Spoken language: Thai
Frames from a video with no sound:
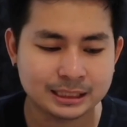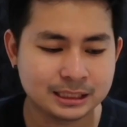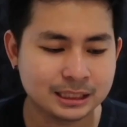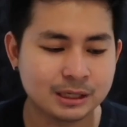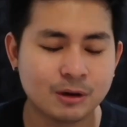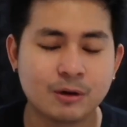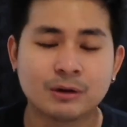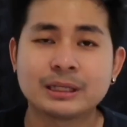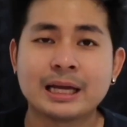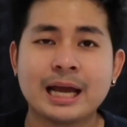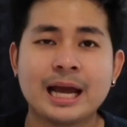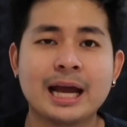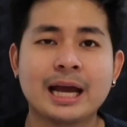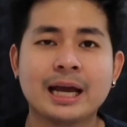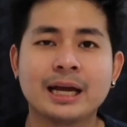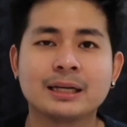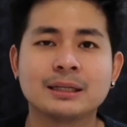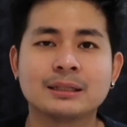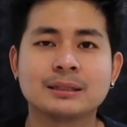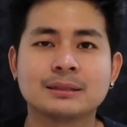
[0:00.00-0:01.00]
รซื้อของแท้
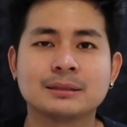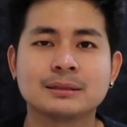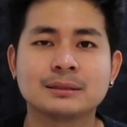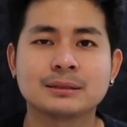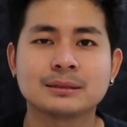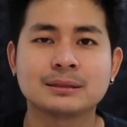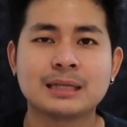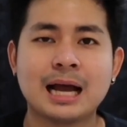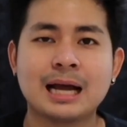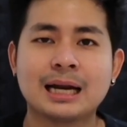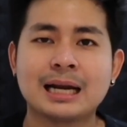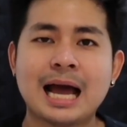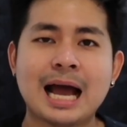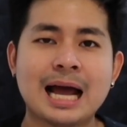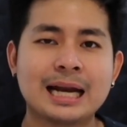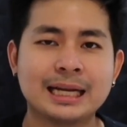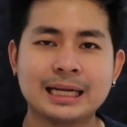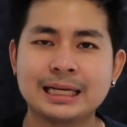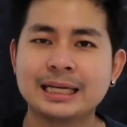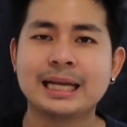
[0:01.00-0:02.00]
สั่งร้า
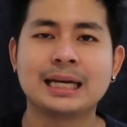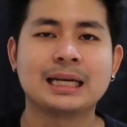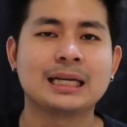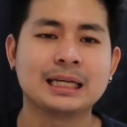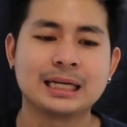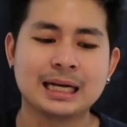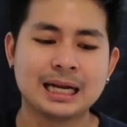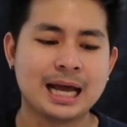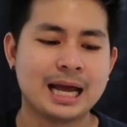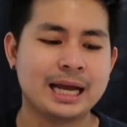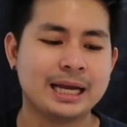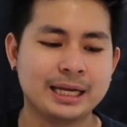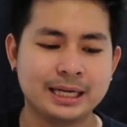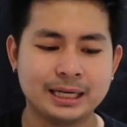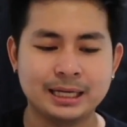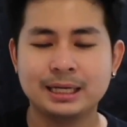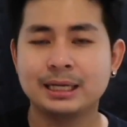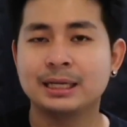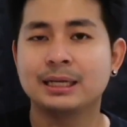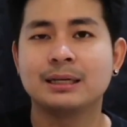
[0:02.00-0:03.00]
นในเน็ต หรืออะไร
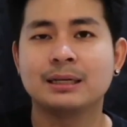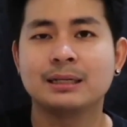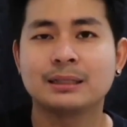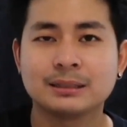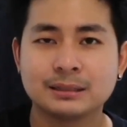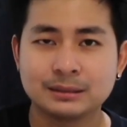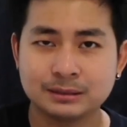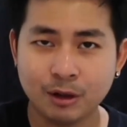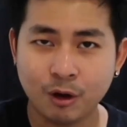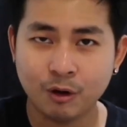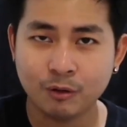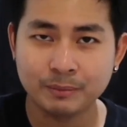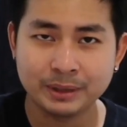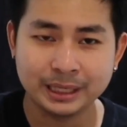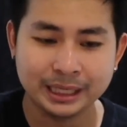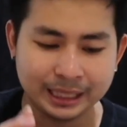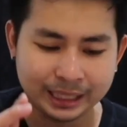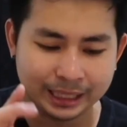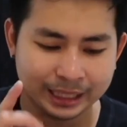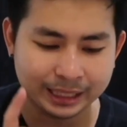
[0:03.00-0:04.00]
ต้อง
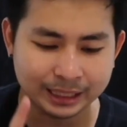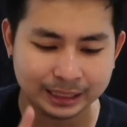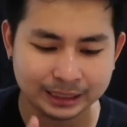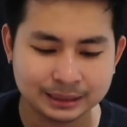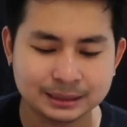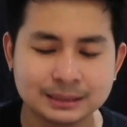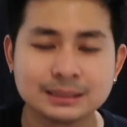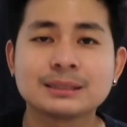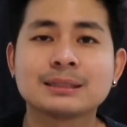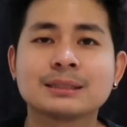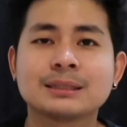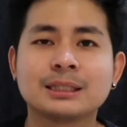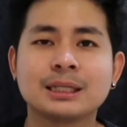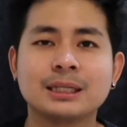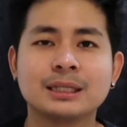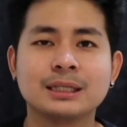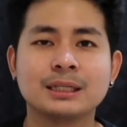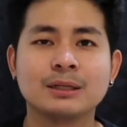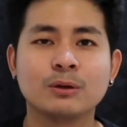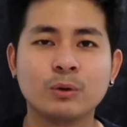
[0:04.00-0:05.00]
มี
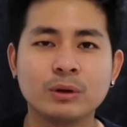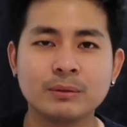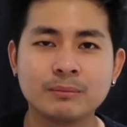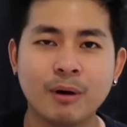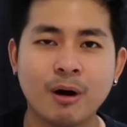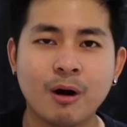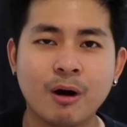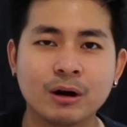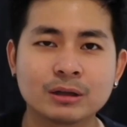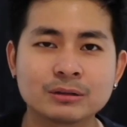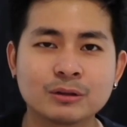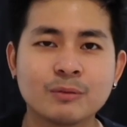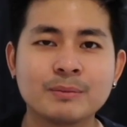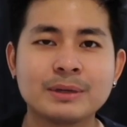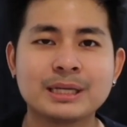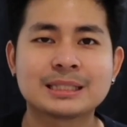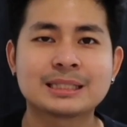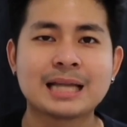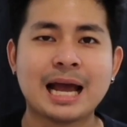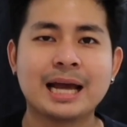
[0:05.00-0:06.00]
ชื่อรุ่นบอก ต้อง
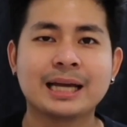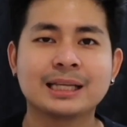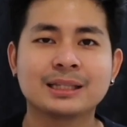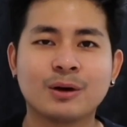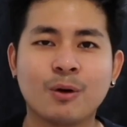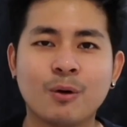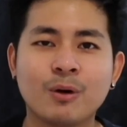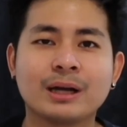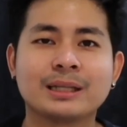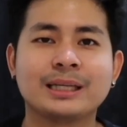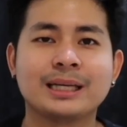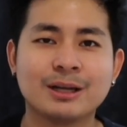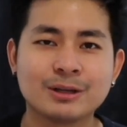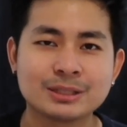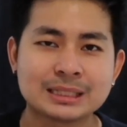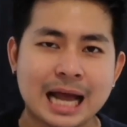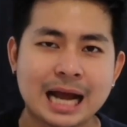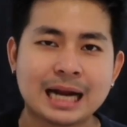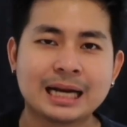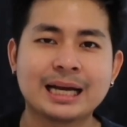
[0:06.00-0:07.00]
มีไซส์ตรงกับที่เรา
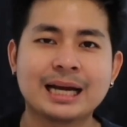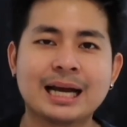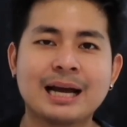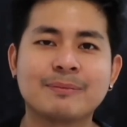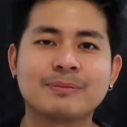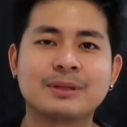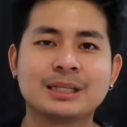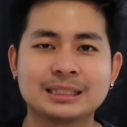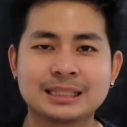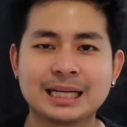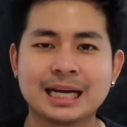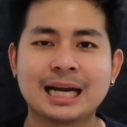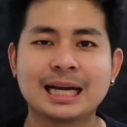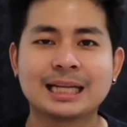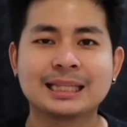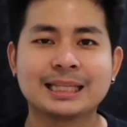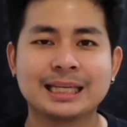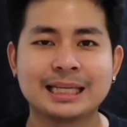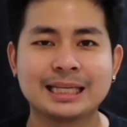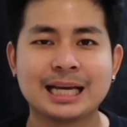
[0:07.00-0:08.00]
สั่งนะครับ ถึงจะกา
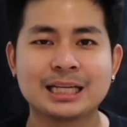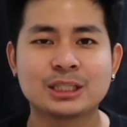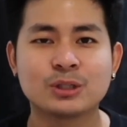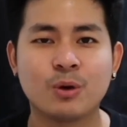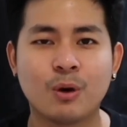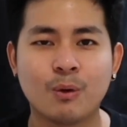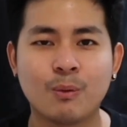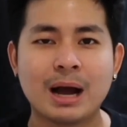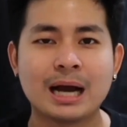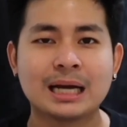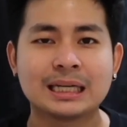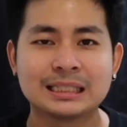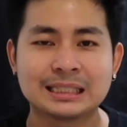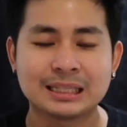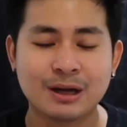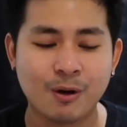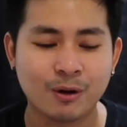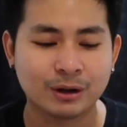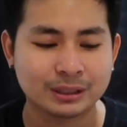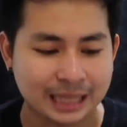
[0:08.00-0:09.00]
รันตีได้ชัวร์ว่าคือ
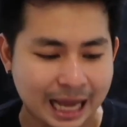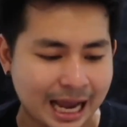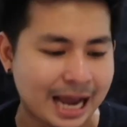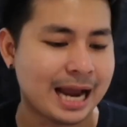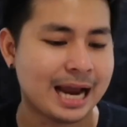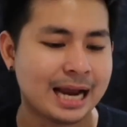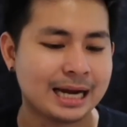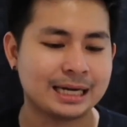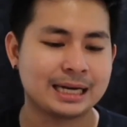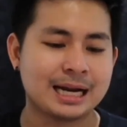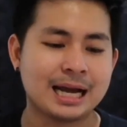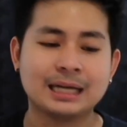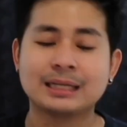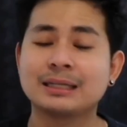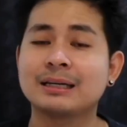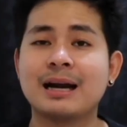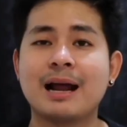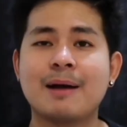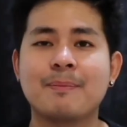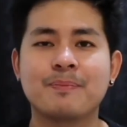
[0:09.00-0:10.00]
ของแท้นะ
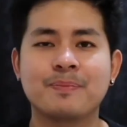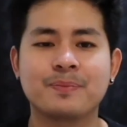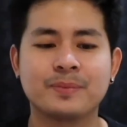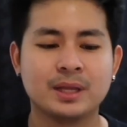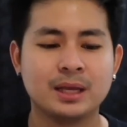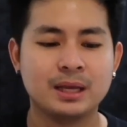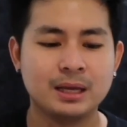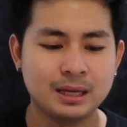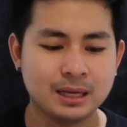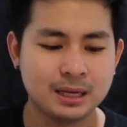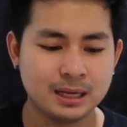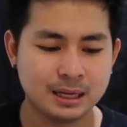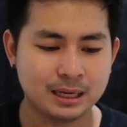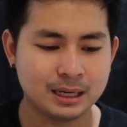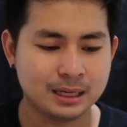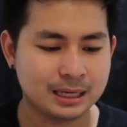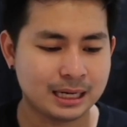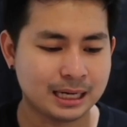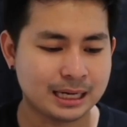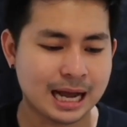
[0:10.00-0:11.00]
ครับ
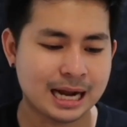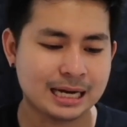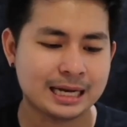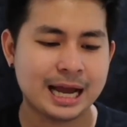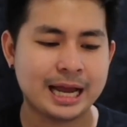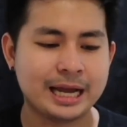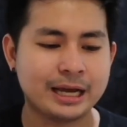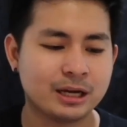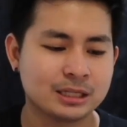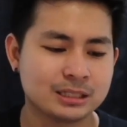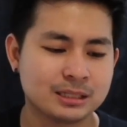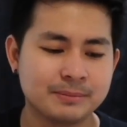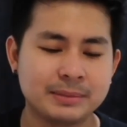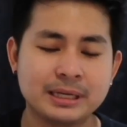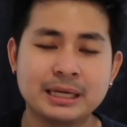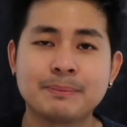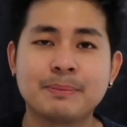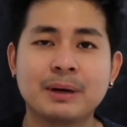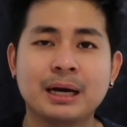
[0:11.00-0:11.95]
และด้านในก็จะมี